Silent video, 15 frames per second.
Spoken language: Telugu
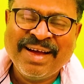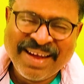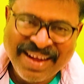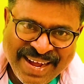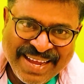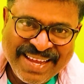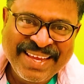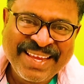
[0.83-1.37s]

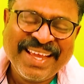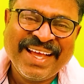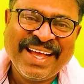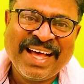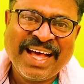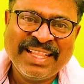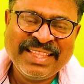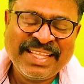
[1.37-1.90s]
హాయ్
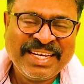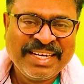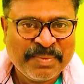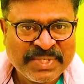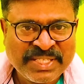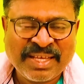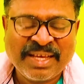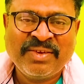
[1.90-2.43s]
అందరికీ
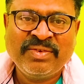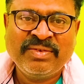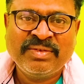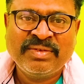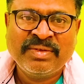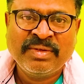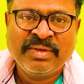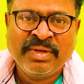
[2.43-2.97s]
నమస్కారం
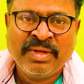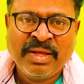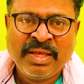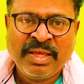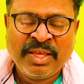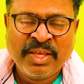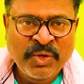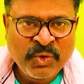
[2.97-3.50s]

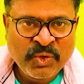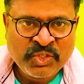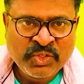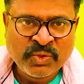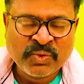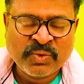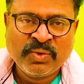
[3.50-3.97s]
ఈరోజు